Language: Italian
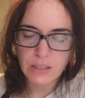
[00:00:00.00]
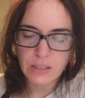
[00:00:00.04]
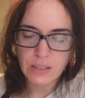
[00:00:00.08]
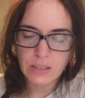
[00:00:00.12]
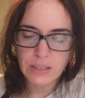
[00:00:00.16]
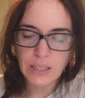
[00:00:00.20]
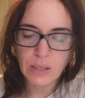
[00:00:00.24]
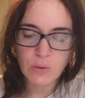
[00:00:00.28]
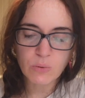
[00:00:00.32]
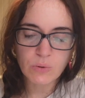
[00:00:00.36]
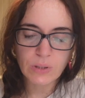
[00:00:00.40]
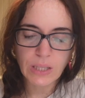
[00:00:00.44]

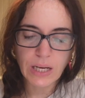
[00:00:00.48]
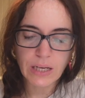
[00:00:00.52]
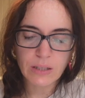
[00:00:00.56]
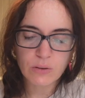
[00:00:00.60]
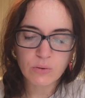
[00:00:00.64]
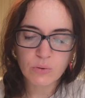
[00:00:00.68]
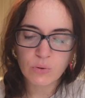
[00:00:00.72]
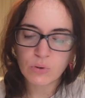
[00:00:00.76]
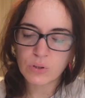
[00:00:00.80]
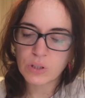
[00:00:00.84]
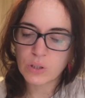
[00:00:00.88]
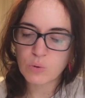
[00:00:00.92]

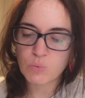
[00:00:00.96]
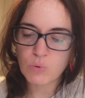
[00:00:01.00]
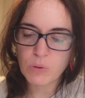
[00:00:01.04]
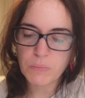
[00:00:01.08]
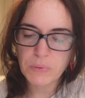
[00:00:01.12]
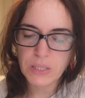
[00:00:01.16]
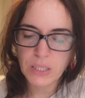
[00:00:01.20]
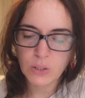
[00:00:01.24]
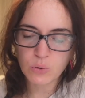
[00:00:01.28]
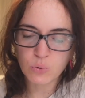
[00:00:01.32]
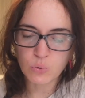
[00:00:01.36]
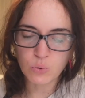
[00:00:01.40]
inaugurato nel
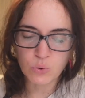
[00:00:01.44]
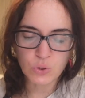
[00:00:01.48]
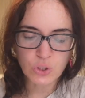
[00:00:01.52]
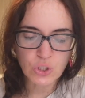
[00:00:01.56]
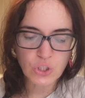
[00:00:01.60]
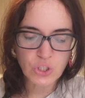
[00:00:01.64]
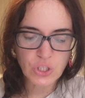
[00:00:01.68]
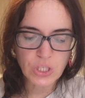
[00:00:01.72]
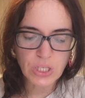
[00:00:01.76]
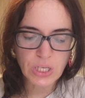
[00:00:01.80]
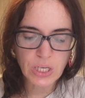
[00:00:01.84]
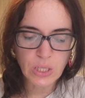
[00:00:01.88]

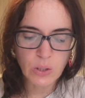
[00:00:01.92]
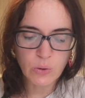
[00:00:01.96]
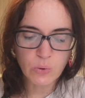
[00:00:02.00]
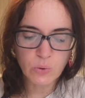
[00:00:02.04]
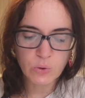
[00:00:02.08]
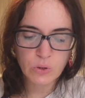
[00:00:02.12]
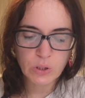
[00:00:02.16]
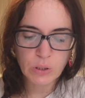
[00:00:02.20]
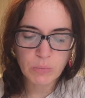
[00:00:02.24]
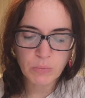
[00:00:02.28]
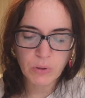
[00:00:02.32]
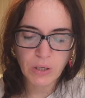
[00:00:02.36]
2012
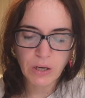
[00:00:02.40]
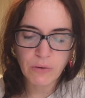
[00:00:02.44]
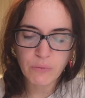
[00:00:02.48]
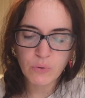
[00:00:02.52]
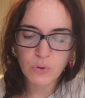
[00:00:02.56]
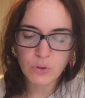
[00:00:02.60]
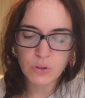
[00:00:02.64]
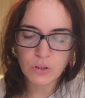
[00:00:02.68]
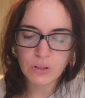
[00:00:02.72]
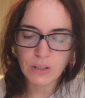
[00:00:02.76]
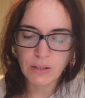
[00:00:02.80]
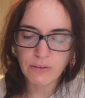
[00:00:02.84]
l'ultimo
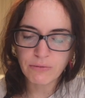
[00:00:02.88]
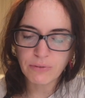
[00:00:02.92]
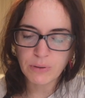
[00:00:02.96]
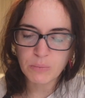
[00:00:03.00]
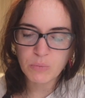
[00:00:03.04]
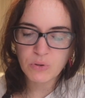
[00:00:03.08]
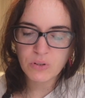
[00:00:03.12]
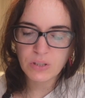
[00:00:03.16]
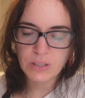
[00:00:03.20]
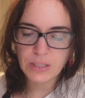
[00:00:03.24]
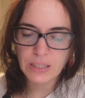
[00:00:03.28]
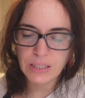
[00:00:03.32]
lavoro del
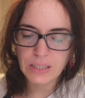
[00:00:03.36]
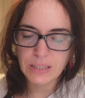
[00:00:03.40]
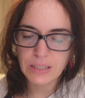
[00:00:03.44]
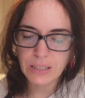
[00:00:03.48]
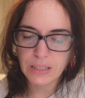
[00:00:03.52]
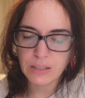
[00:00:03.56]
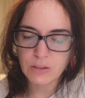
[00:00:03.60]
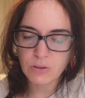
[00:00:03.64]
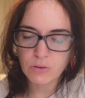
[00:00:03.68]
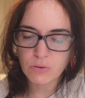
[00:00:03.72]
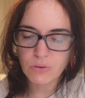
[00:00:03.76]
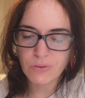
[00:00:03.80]
famoso
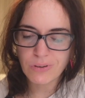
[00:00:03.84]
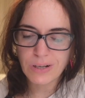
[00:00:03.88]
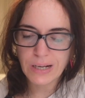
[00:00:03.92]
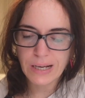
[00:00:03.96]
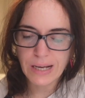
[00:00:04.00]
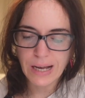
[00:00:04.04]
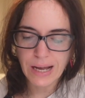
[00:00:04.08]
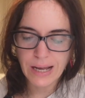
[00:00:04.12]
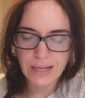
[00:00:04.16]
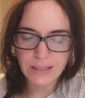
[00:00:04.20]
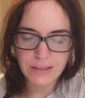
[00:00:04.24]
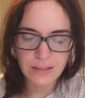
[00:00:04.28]
architetto
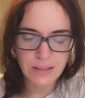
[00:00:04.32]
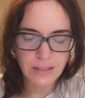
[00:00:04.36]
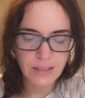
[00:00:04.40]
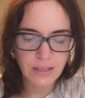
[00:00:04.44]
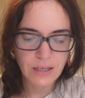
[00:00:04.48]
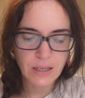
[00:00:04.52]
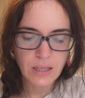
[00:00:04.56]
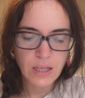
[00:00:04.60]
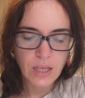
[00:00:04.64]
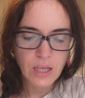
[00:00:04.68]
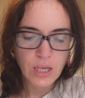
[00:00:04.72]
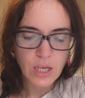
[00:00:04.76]

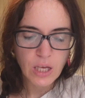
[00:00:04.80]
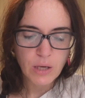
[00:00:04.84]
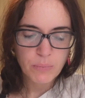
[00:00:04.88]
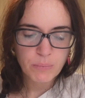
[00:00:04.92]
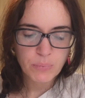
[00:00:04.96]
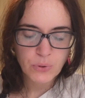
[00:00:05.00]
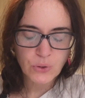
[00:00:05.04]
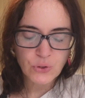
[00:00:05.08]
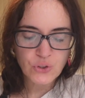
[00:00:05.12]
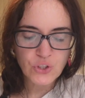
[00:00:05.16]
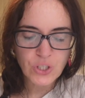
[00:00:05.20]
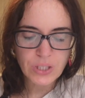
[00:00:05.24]
Kahn,
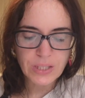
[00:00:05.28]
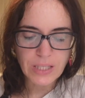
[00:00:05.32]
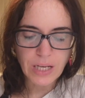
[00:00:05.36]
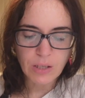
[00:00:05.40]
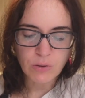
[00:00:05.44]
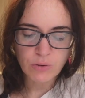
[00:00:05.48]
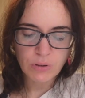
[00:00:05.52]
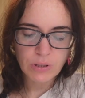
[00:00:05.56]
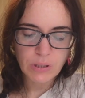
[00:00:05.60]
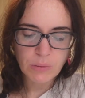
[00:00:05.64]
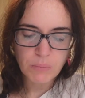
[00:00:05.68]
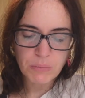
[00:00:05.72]

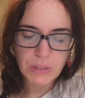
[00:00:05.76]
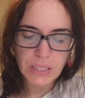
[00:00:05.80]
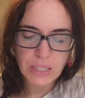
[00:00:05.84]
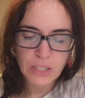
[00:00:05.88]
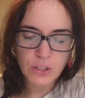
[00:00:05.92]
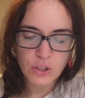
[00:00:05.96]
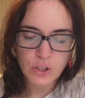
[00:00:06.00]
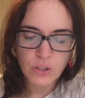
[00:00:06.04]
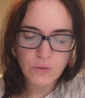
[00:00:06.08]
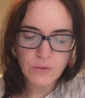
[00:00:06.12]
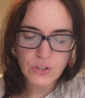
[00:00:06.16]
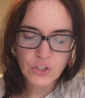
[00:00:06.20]
progettato nel
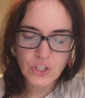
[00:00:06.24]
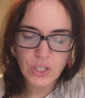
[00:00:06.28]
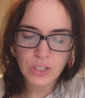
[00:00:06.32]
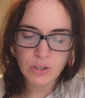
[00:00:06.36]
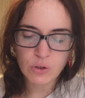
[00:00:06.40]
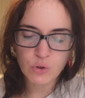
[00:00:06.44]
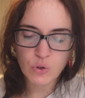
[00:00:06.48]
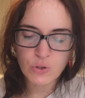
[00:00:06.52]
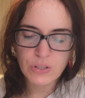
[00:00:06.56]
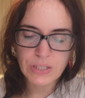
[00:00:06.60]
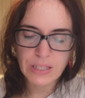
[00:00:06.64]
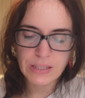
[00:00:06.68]

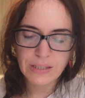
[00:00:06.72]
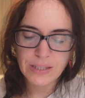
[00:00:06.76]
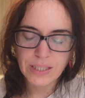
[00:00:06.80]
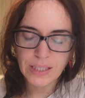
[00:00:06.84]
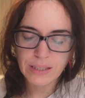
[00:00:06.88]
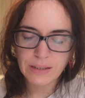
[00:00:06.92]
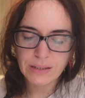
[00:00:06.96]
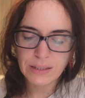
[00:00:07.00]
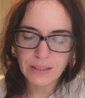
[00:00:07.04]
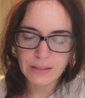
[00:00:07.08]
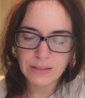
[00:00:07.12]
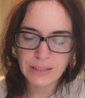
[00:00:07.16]

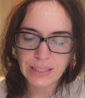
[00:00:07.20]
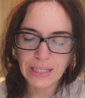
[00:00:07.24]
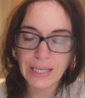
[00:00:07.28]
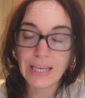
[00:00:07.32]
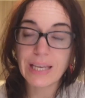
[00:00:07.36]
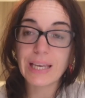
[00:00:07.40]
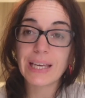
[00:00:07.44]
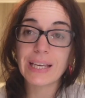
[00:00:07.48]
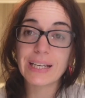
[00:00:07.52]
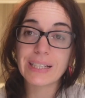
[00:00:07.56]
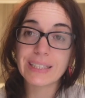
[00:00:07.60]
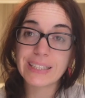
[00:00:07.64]

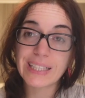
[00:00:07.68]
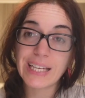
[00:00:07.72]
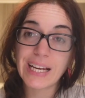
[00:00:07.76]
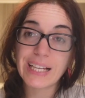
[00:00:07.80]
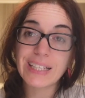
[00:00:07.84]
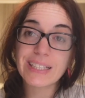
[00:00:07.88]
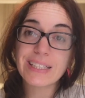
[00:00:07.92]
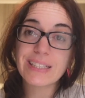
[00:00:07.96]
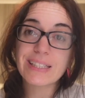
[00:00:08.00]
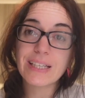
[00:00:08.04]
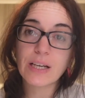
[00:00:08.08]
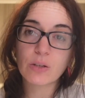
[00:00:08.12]
1973 e
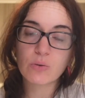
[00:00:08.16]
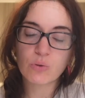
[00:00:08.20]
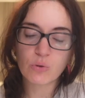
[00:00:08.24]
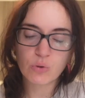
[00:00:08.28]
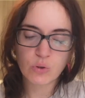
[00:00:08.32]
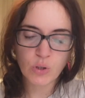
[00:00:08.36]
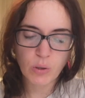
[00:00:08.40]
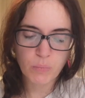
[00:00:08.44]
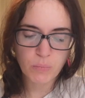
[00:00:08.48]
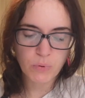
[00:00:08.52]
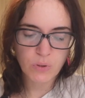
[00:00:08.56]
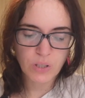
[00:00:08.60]
realizzato
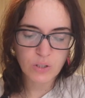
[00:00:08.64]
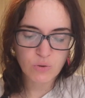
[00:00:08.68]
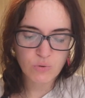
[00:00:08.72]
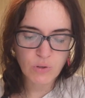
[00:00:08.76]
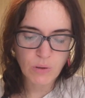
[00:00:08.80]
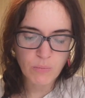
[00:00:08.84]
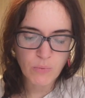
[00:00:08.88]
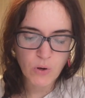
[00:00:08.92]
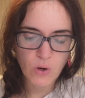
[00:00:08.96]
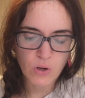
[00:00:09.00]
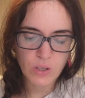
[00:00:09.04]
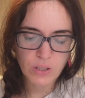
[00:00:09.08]
dopo la
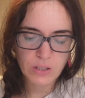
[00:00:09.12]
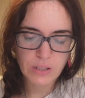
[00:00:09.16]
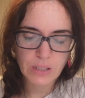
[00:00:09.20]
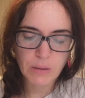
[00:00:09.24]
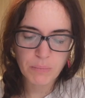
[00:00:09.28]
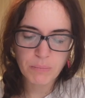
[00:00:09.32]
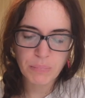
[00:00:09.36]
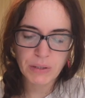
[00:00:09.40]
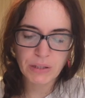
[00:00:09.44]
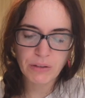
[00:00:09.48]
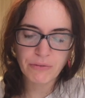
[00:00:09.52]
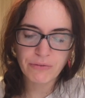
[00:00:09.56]
sua
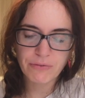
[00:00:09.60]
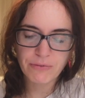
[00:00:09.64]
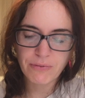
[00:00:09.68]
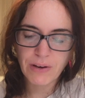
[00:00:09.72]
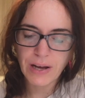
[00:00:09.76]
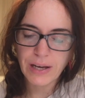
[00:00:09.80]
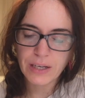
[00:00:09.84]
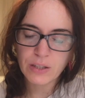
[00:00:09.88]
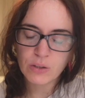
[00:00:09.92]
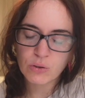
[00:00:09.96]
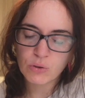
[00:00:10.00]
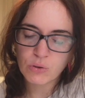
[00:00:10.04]
morte per
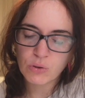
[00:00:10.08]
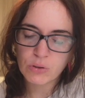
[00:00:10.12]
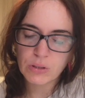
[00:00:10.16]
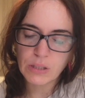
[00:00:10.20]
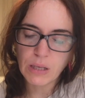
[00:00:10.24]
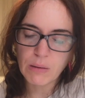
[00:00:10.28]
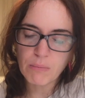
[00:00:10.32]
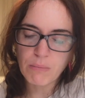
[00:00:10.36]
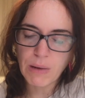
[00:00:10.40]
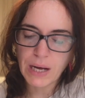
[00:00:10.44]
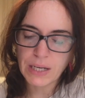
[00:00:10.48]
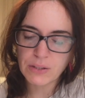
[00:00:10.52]
infarto
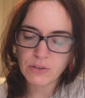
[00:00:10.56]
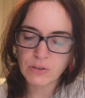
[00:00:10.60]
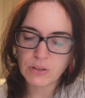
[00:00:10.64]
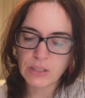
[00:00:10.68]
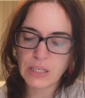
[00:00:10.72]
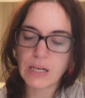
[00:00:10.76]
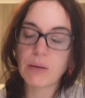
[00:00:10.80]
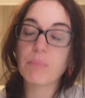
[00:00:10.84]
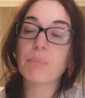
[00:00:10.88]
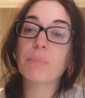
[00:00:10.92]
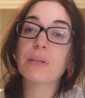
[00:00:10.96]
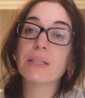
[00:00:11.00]
nel bagno
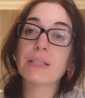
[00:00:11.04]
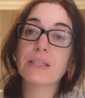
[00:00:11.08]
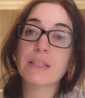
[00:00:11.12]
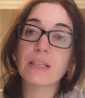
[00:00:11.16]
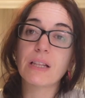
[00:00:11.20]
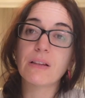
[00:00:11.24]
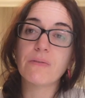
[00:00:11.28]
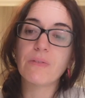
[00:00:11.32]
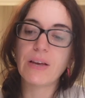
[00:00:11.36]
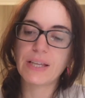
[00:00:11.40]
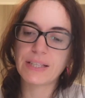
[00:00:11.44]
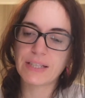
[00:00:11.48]
della
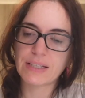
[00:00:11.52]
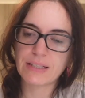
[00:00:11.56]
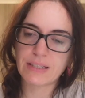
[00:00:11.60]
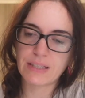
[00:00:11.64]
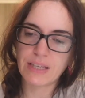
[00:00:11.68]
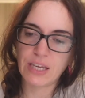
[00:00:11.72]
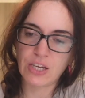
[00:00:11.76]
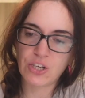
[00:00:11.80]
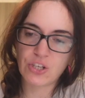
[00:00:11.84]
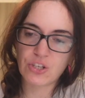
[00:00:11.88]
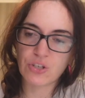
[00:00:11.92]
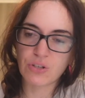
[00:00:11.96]
Pennsylvania
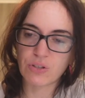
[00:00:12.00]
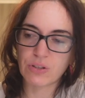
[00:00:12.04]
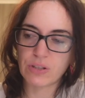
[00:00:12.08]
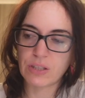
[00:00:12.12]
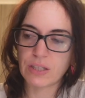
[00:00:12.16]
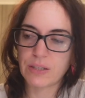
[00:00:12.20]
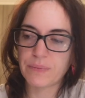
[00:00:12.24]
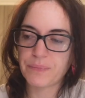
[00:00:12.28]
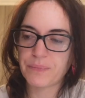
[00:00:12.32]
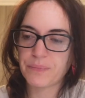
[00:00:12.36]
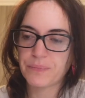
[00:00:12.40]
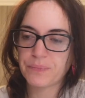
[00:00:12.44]

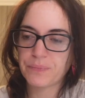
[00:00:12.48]
Station.